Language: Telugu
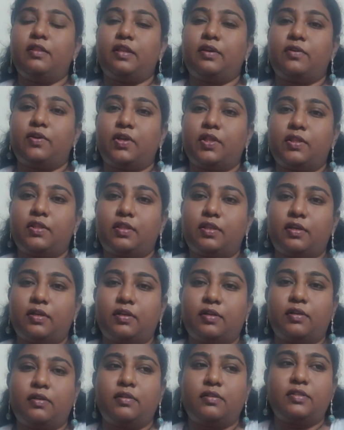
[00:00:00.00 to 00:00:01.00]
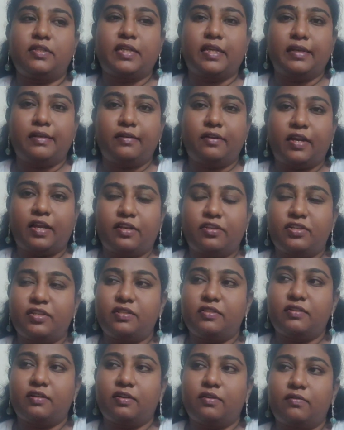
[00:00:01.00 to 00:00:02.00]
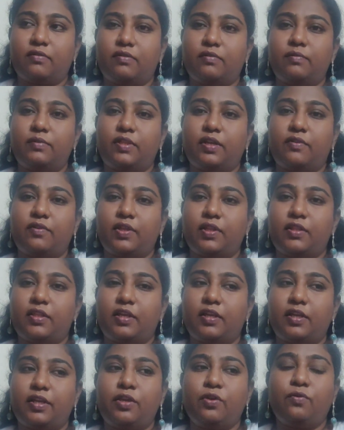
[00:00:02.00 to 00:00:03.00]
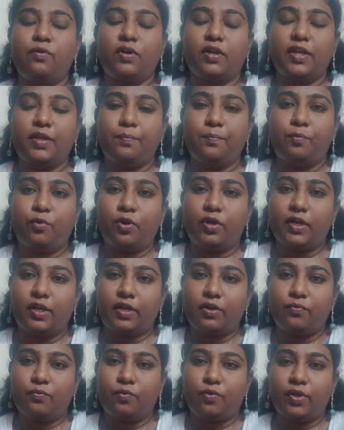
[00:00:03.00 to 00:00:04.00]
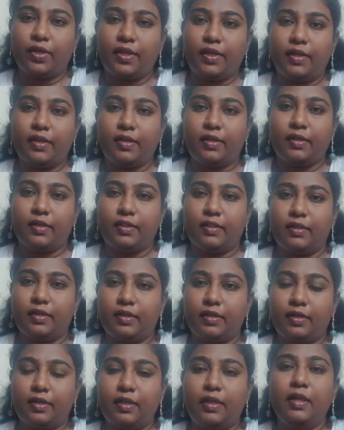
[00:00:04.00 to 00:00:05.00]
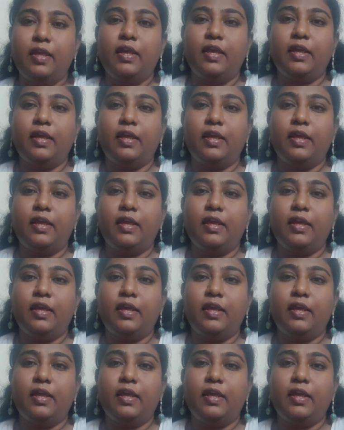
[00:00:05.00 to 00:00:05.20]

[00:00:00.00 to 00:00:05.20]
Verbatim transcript: తర్వాత స్కిన్ ర్యాషెస్ రావటం తర్వాత ఇంకొక ఇంపార్టెంట్ ఓఏ ఏంటిదంటే